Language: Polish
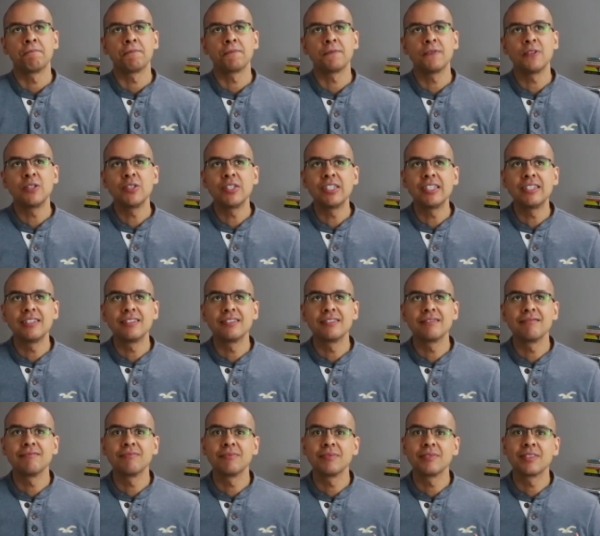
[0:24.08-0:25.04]
No i
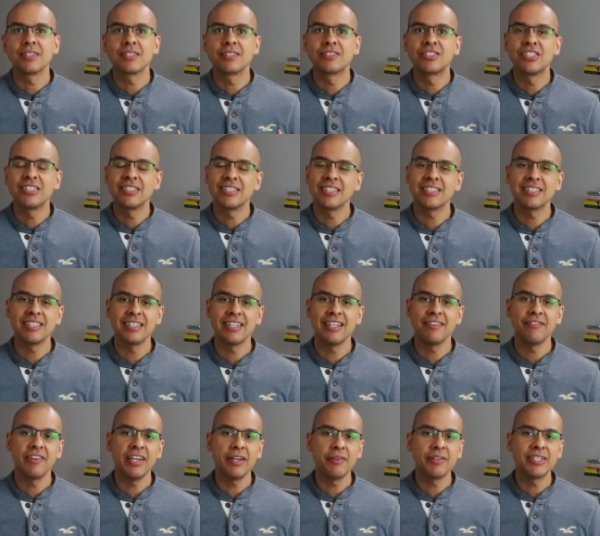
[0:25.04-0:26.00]
czy
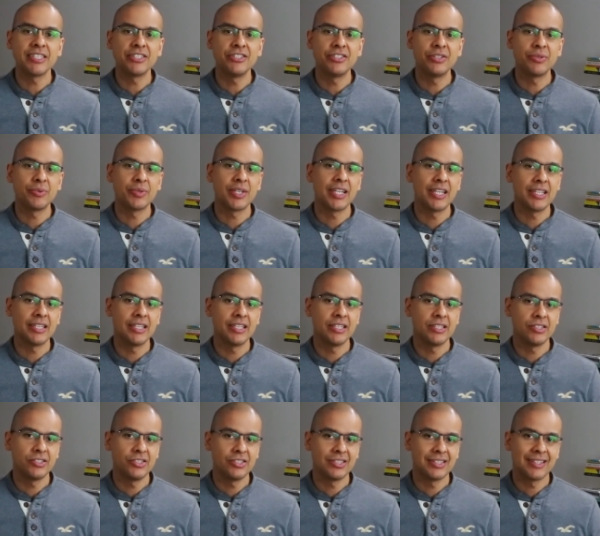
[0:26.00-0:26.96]
zastanawiałaś się
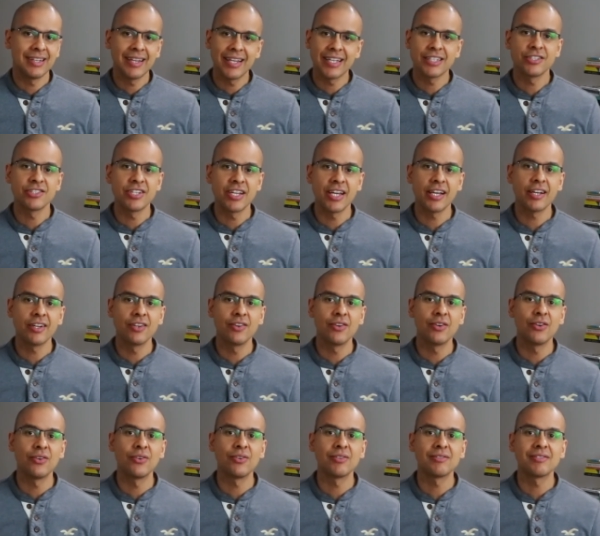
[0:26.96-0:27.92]
kiedyś,
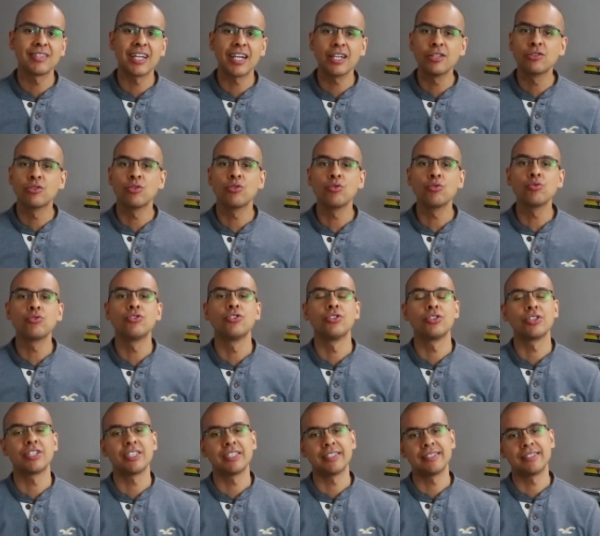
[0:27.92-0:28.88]
dlaczego tak
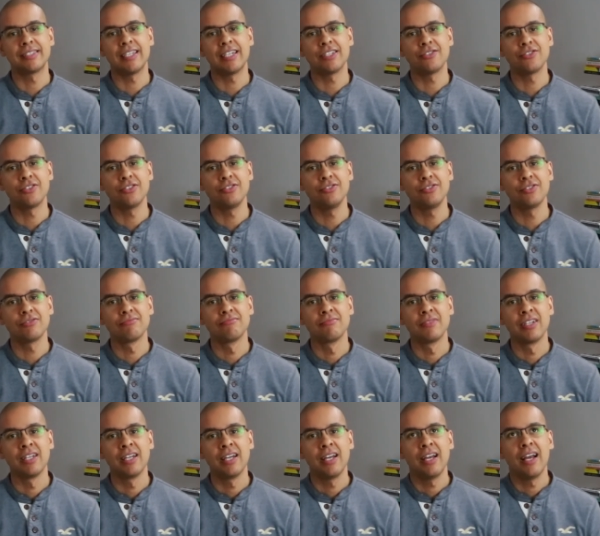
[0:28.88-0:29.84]
trudno jest zacząć?
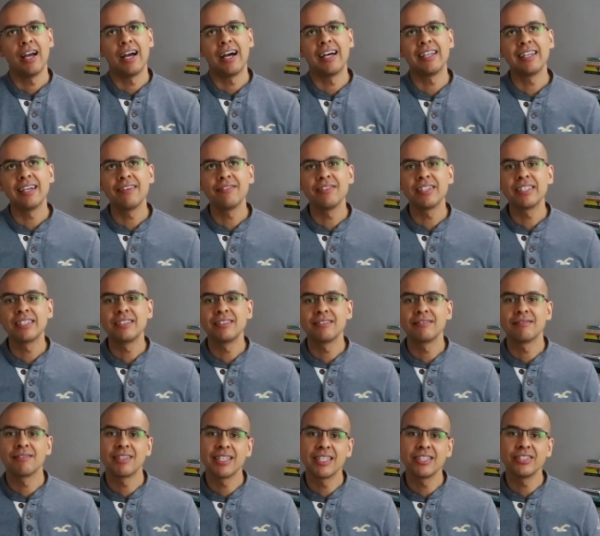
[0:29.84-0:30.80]
A nawet
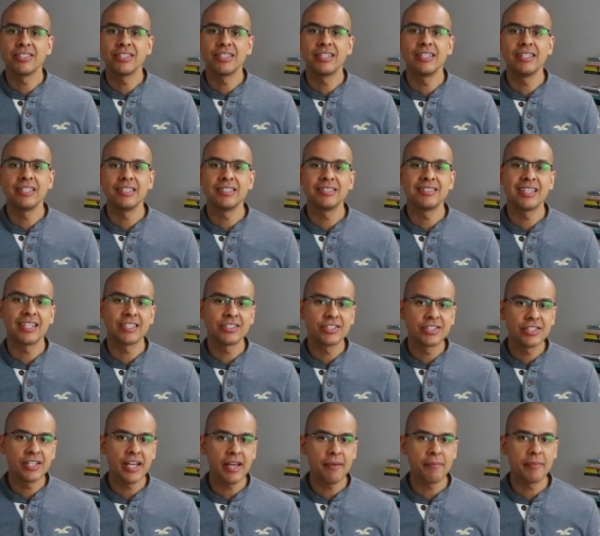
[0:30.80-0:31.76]
jeśli
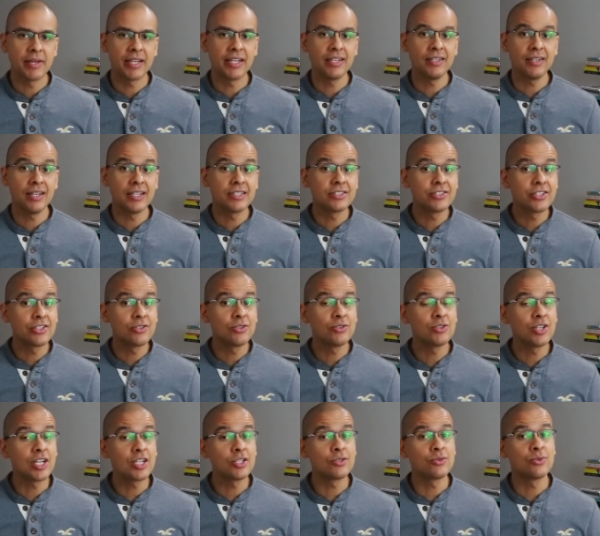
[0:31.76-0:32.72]
zaczniemy, dlaczego
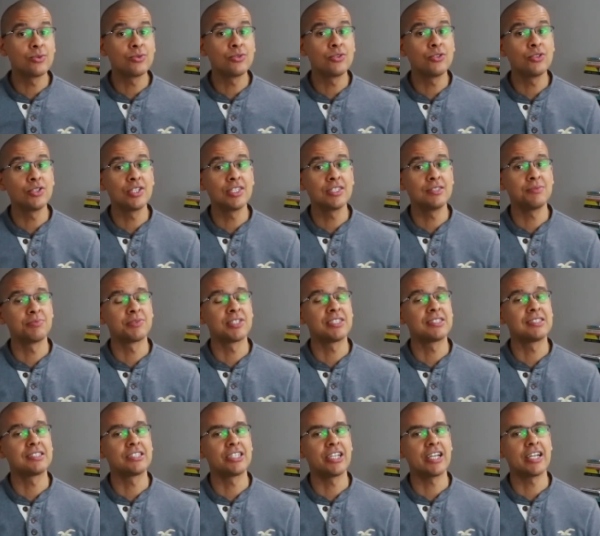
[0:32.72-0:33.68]
tak trudno jest
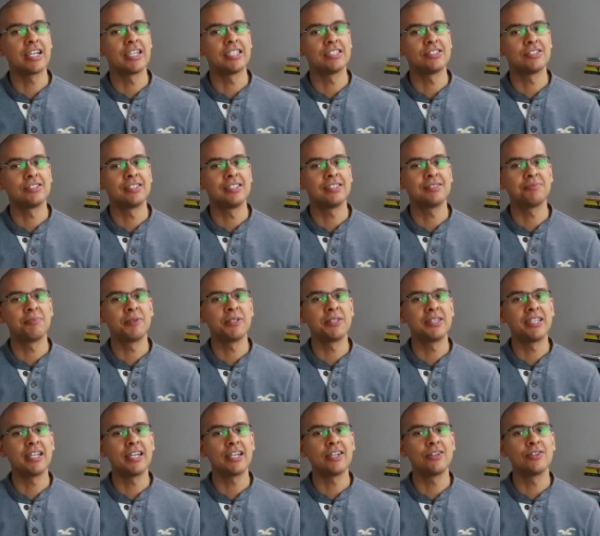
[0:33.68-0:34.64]
przestrzegać
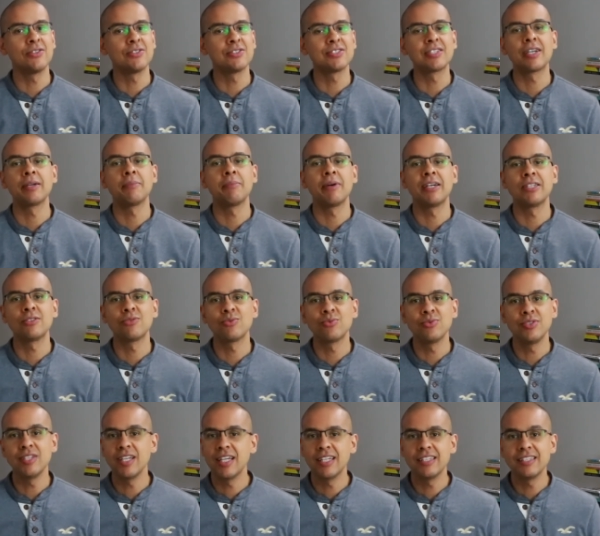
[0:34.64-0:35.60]
niezbędnego schematu
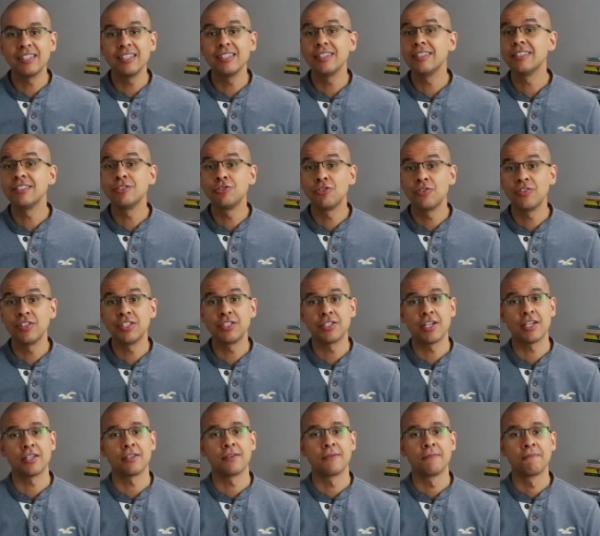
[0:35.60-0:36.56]
diety i
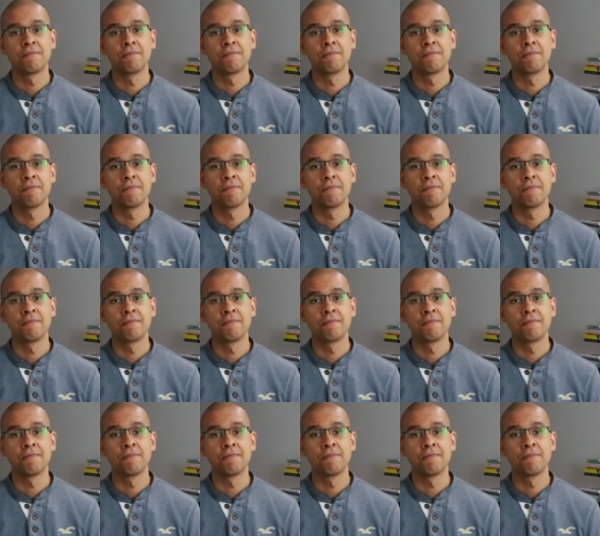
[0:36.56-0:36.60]
ćwiczeń?